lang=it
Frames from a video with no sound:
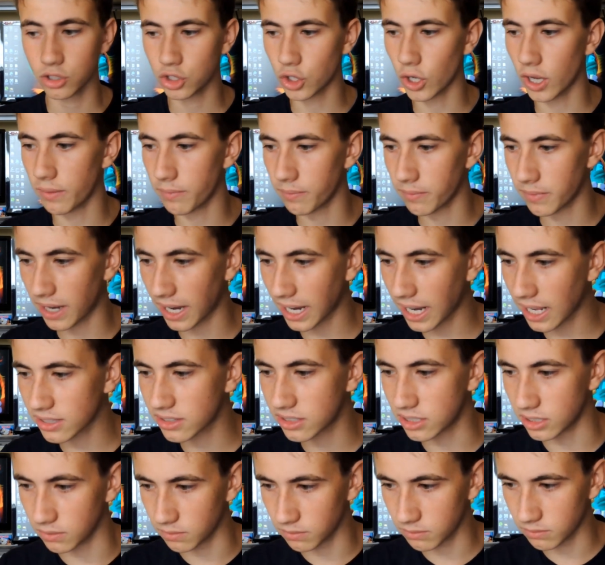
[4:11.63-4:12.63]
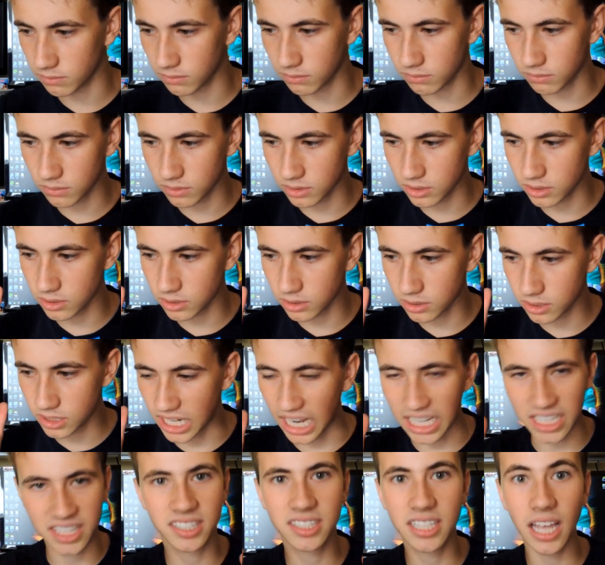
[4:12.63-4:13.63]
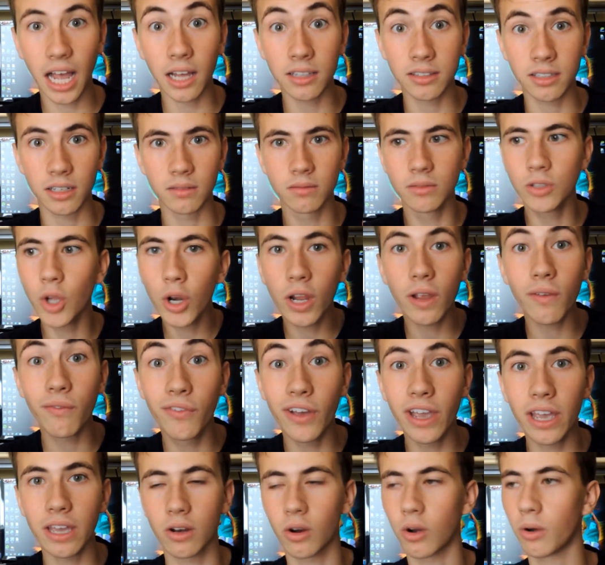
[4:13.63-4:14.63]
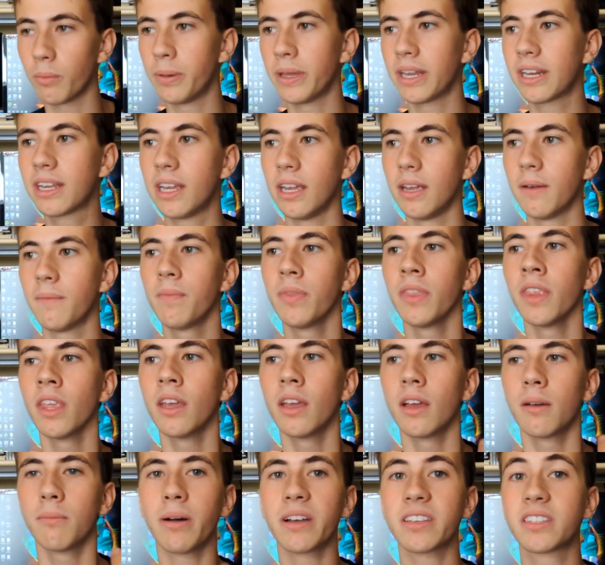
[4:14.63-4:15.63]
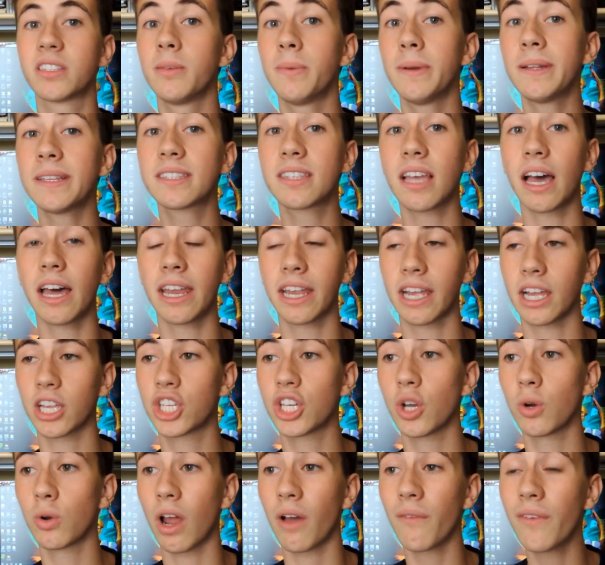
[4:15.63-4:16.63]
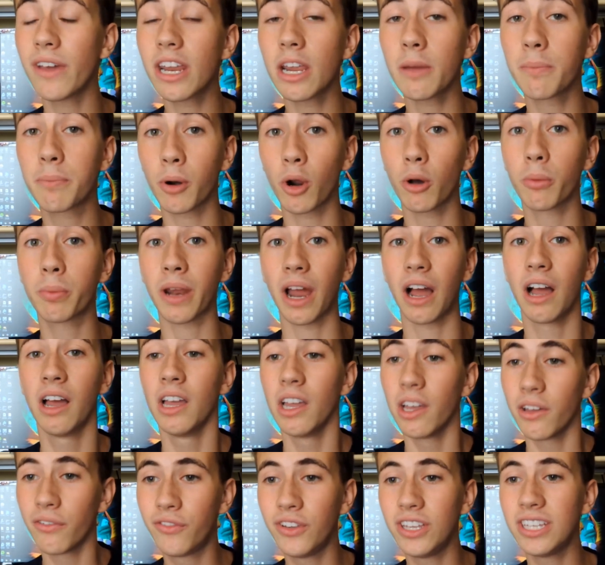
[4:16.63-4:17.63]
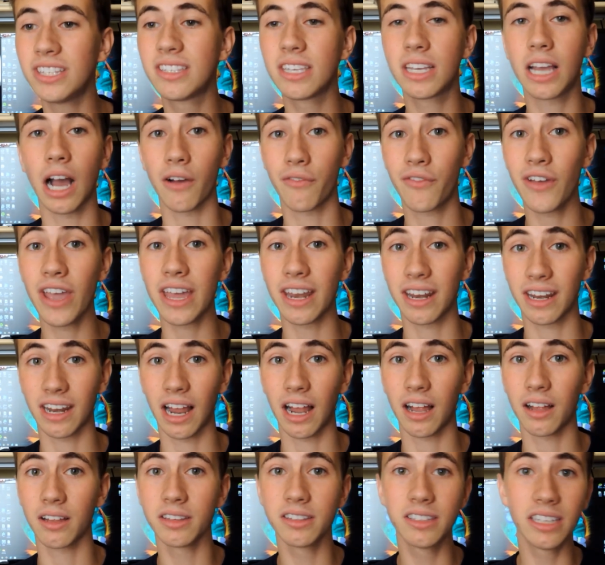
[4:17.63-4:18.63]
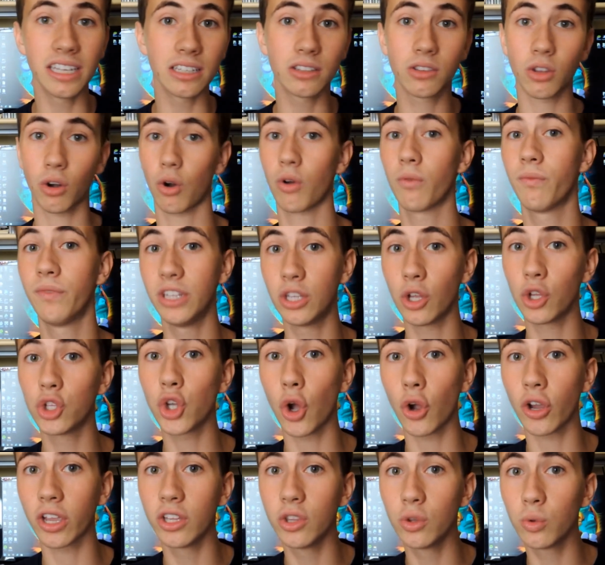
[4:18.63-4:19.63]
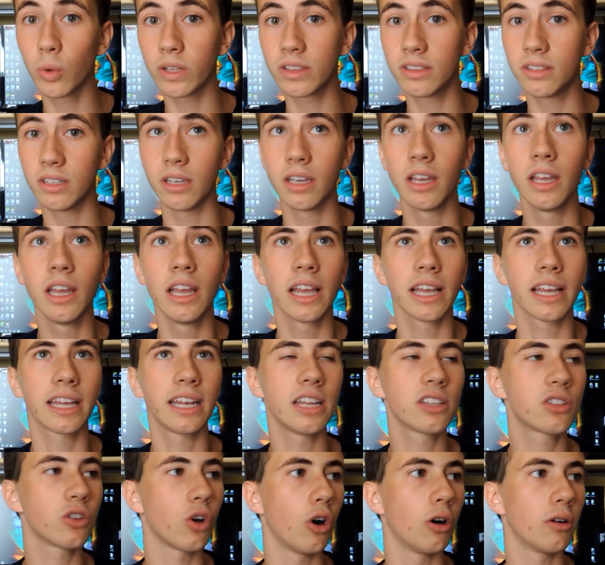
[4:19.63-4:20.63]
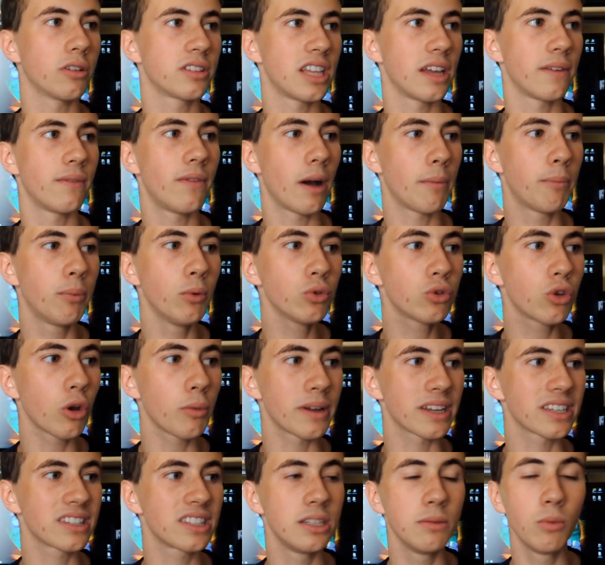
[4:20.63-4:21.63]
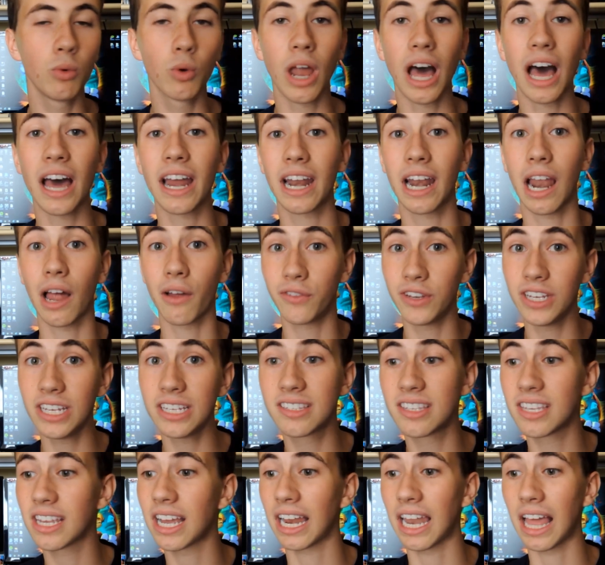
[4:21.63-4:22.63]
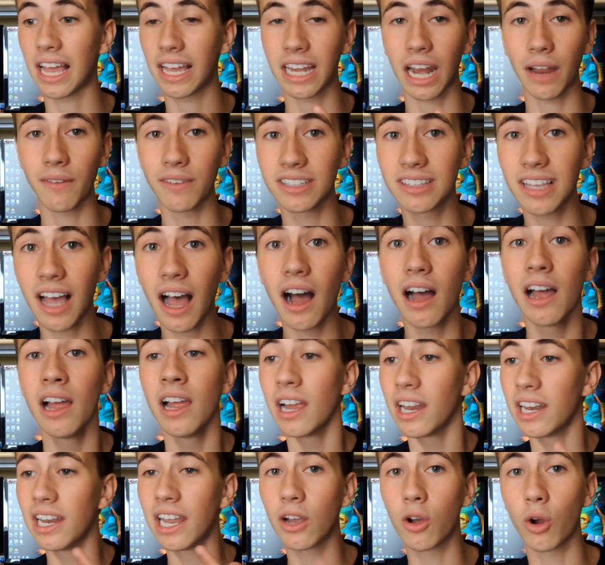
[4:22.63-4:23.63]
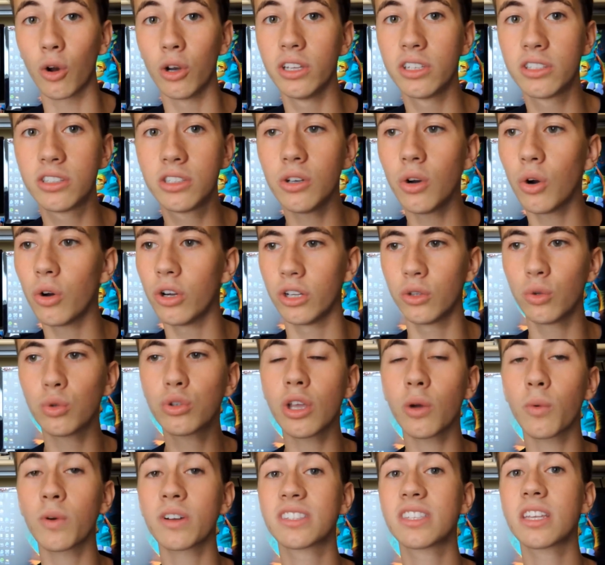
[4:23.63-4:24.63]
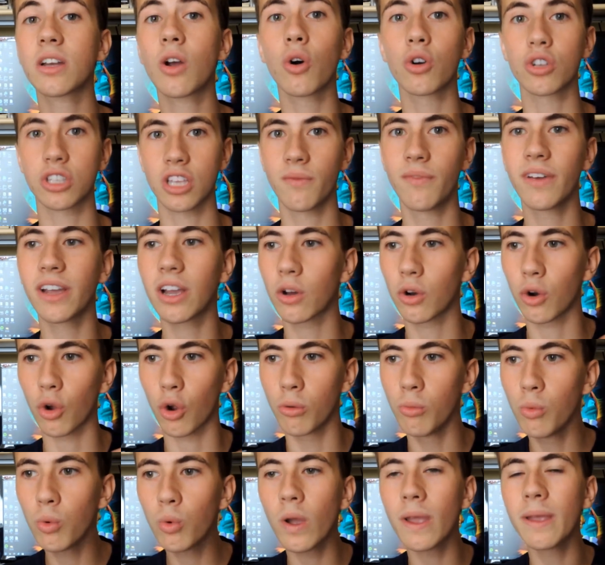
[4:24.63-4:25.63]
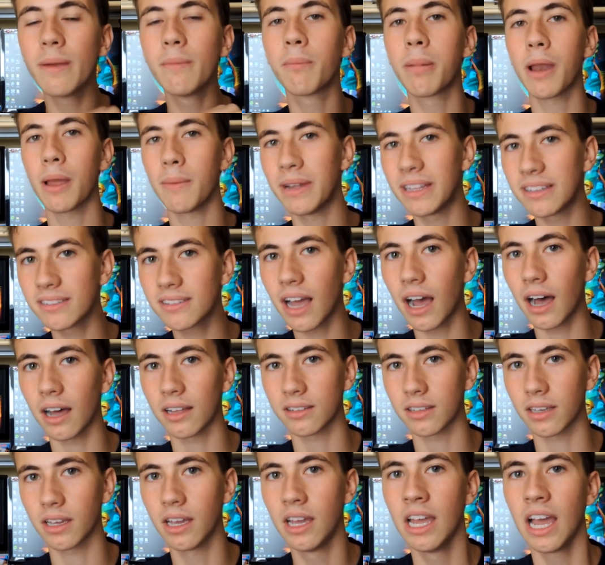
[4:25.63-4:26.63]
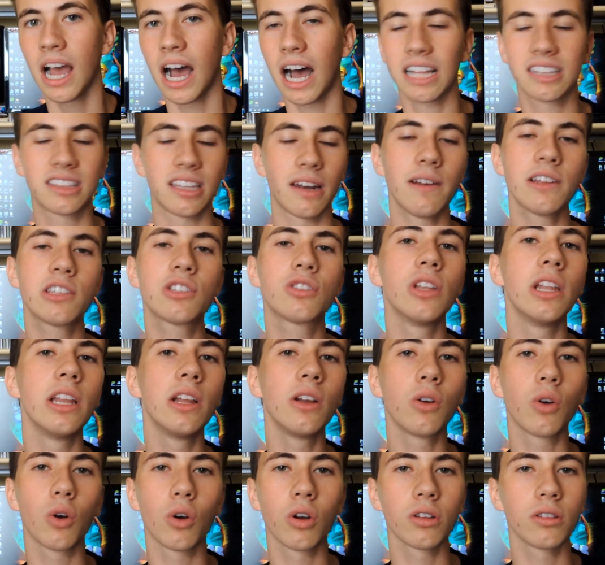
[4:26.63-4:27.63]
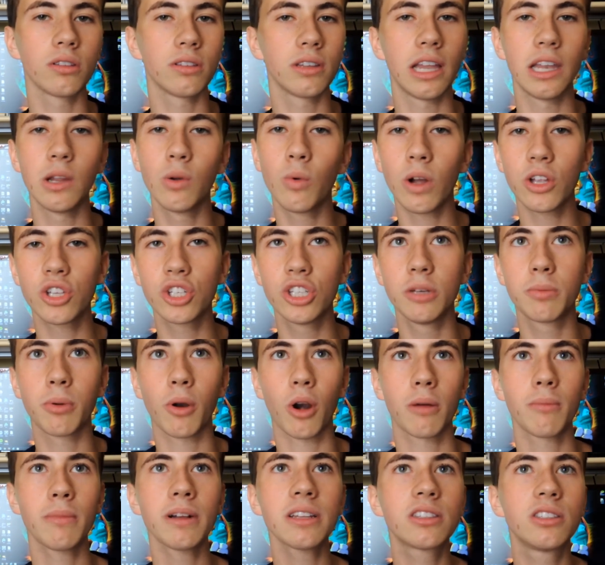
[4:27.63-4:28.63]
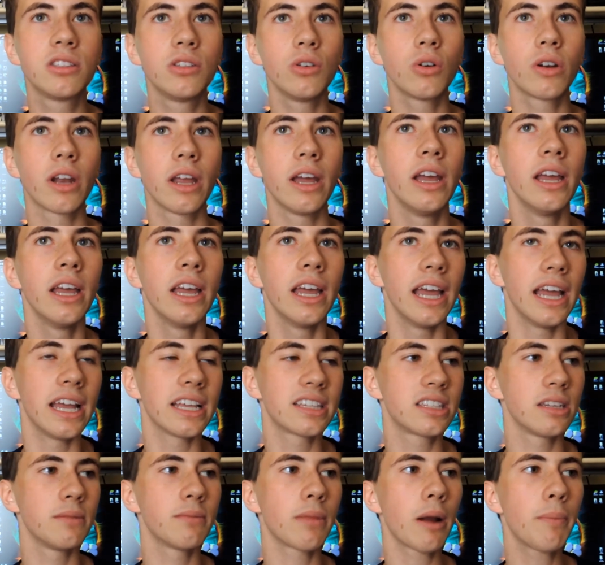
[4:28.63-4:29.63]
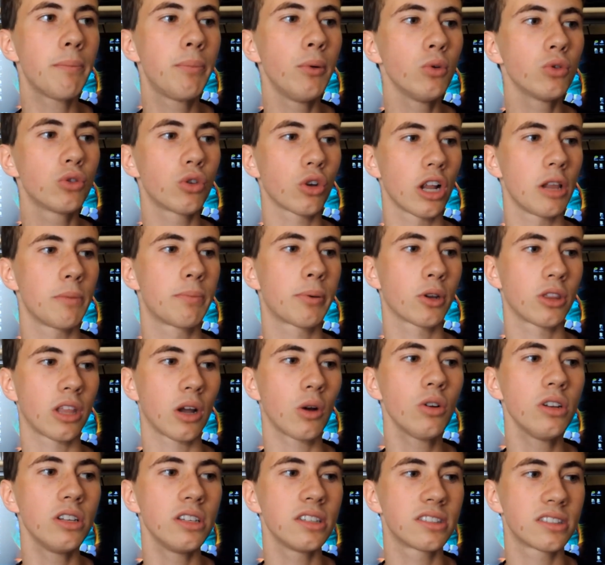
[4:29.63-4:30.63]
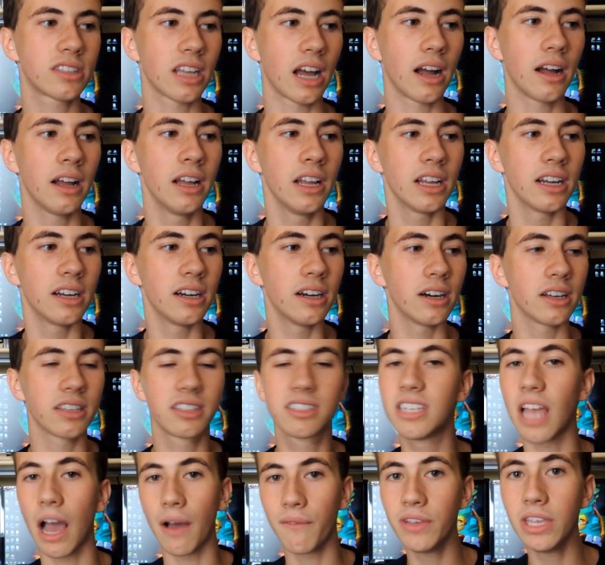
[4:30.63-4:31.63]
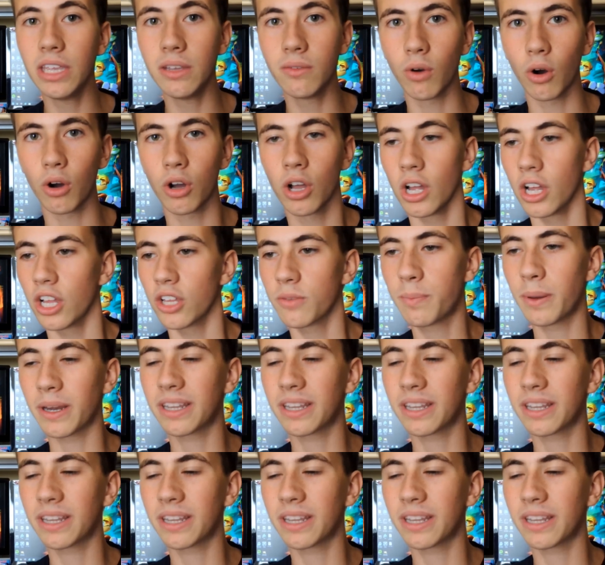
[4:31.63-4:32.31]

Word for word: Cioè, ragazzi, cazzate, non è vero, perché Basti pensare che c'è una vera e propria fisica ferrea dietro videogiochi in 2D, che ne so, serve appunto per simulare la fisica, la gravità, le collisioni, tutte queste cose vengono comunque implementate attraverso dei, lingu- dei linguaggi di programmazione e sembra appunto che il protagonista uh, sia vivo.